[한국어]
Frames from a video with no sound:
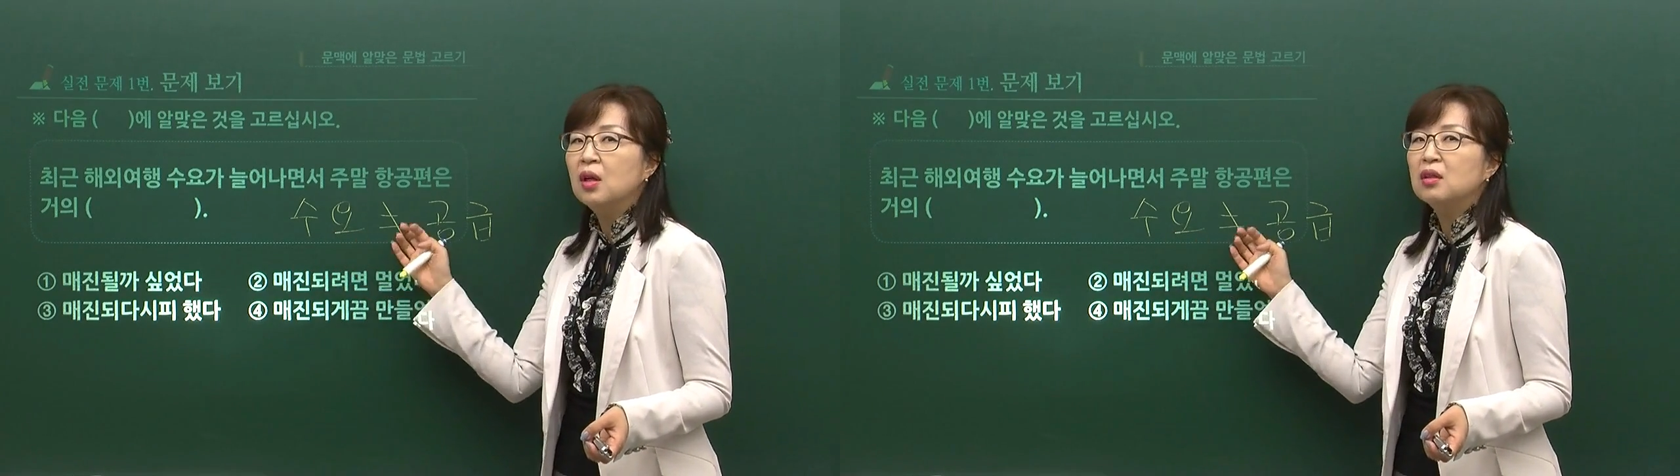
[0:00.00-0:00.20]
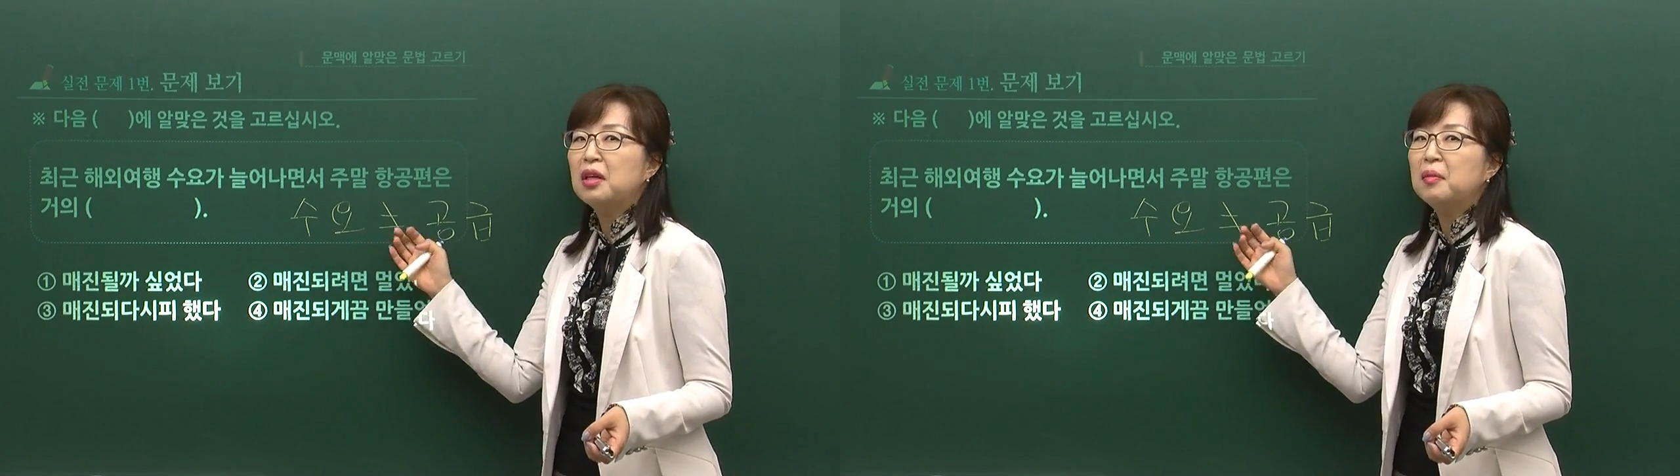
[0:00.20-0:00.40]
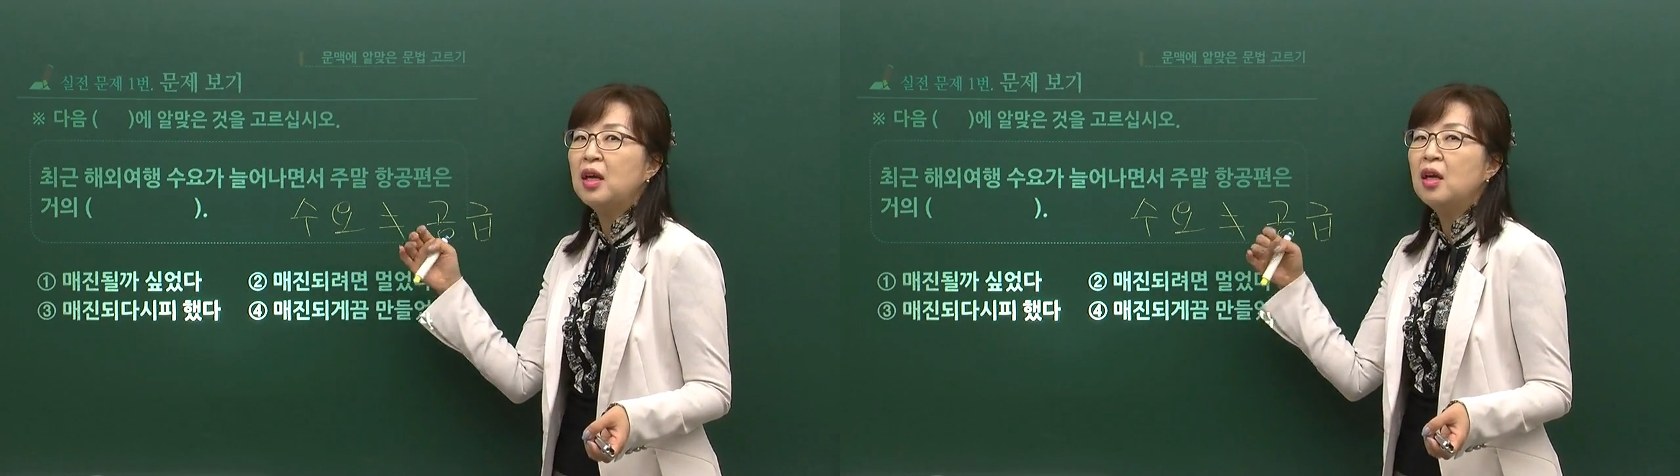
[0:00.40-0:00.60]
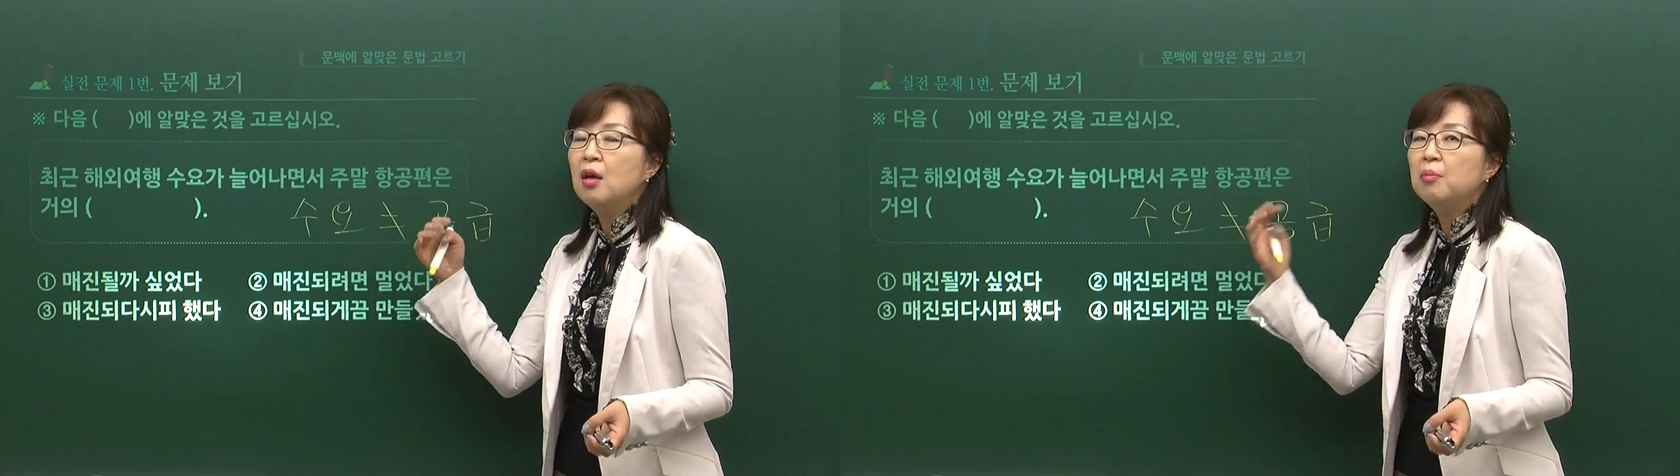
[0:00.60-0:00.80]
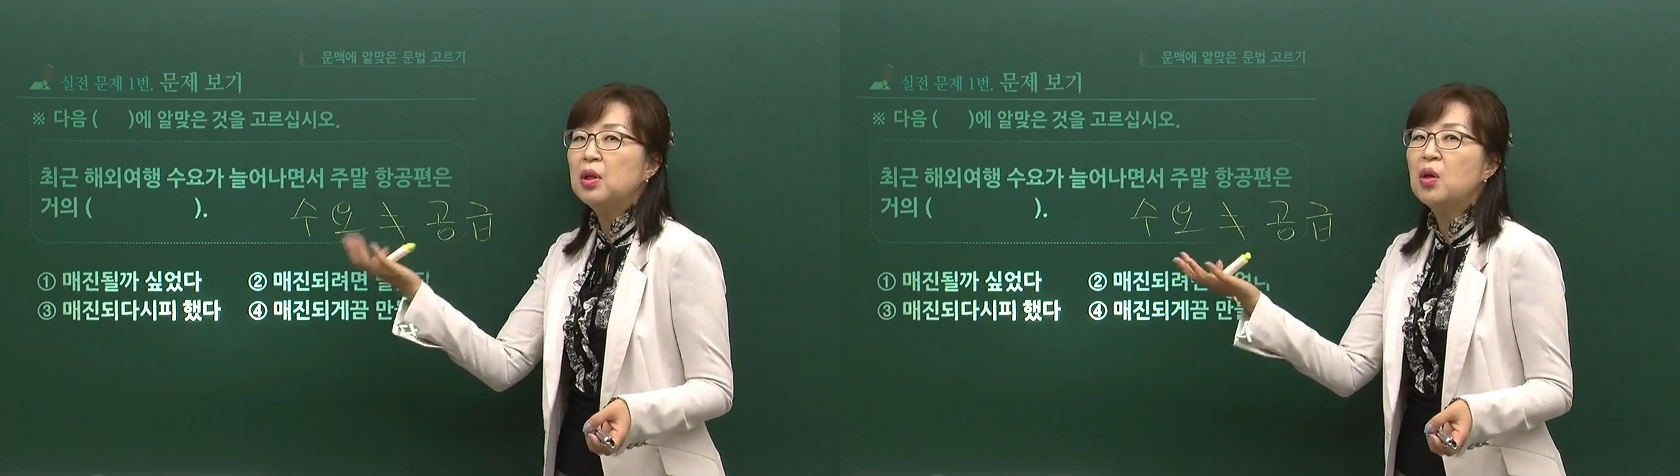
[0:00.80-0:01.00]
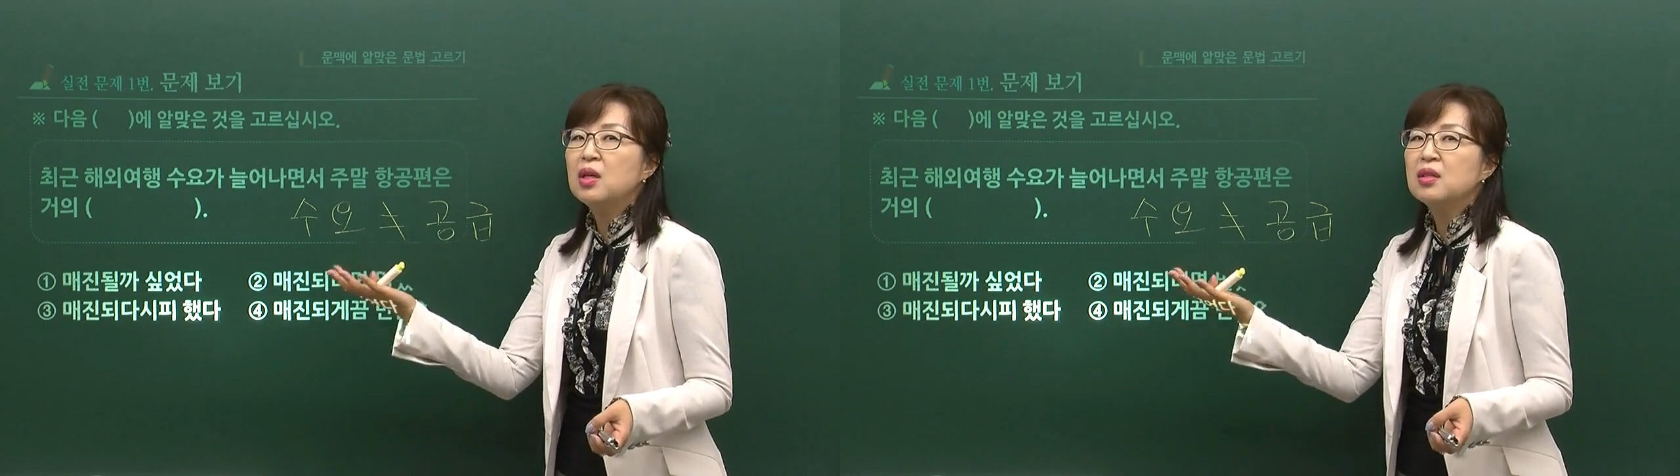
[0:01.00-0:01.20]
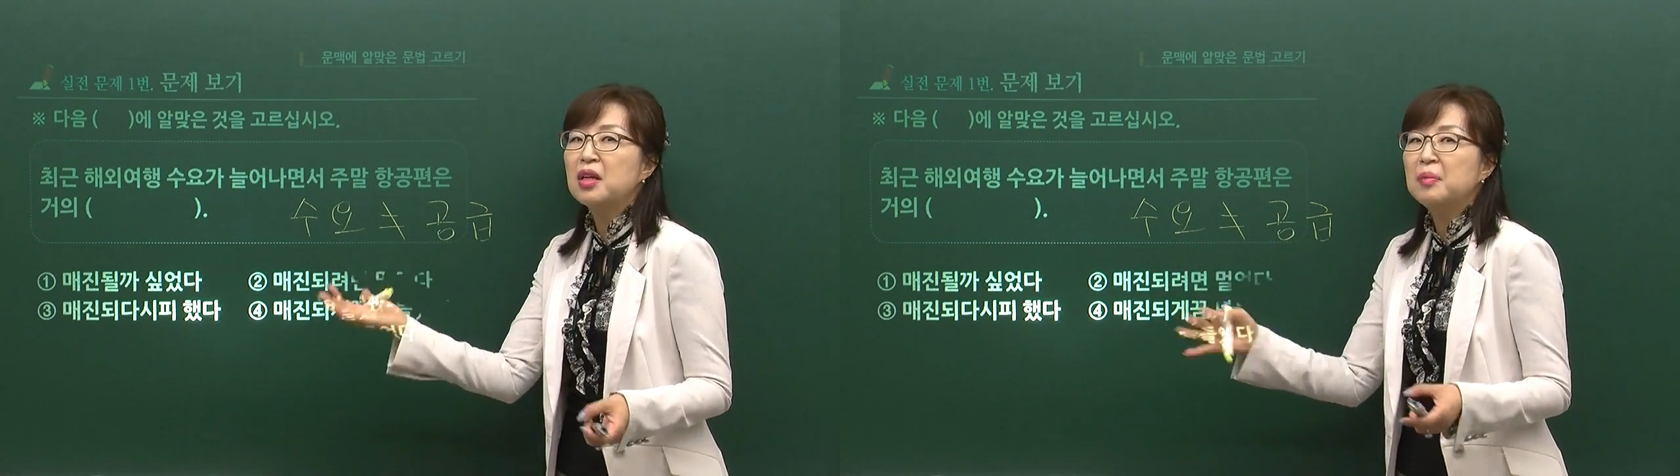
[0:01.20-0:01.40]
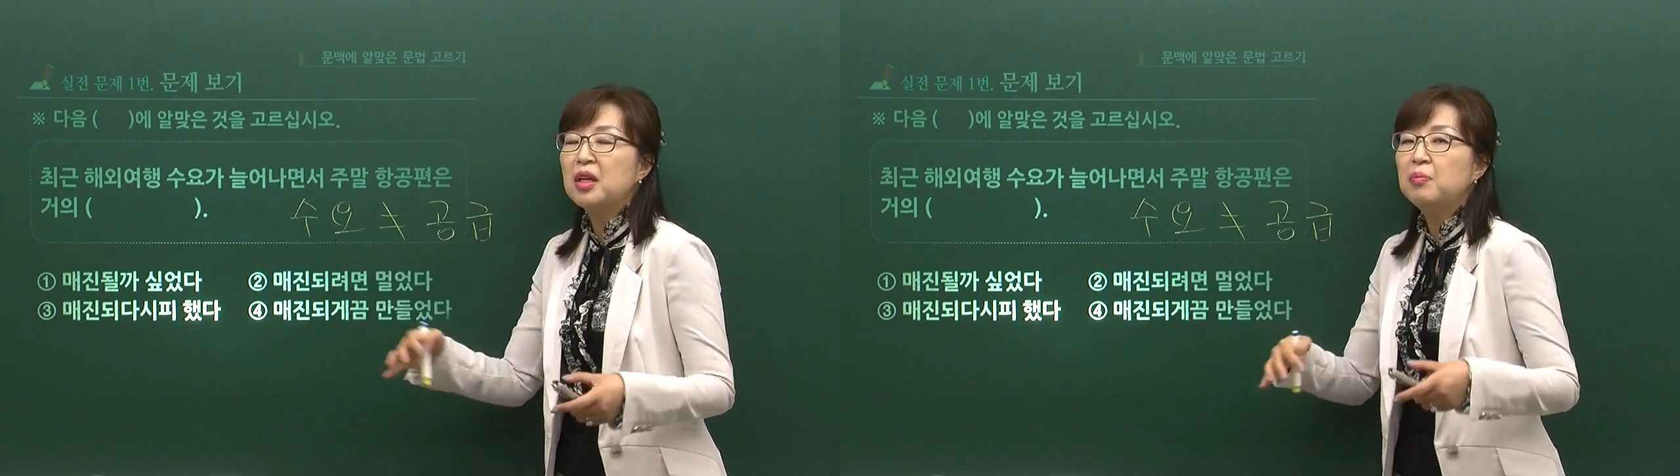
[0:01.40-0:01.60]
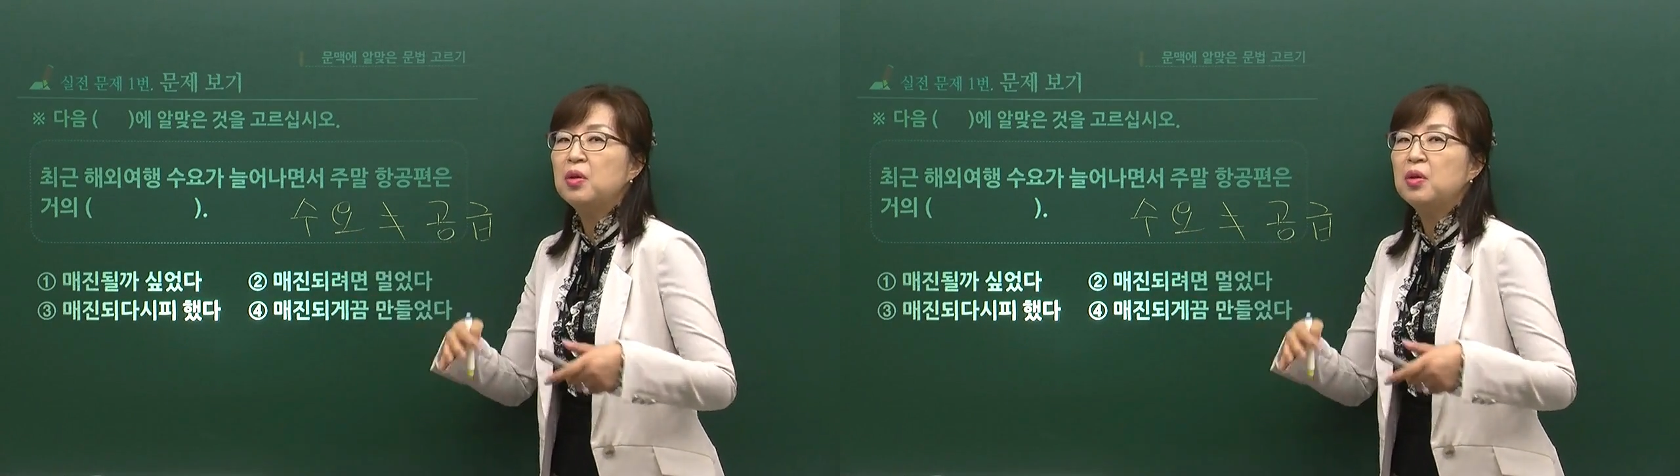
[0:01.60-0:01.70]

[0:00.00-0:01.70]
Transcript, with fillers: 그 다음에 필요한 사람에게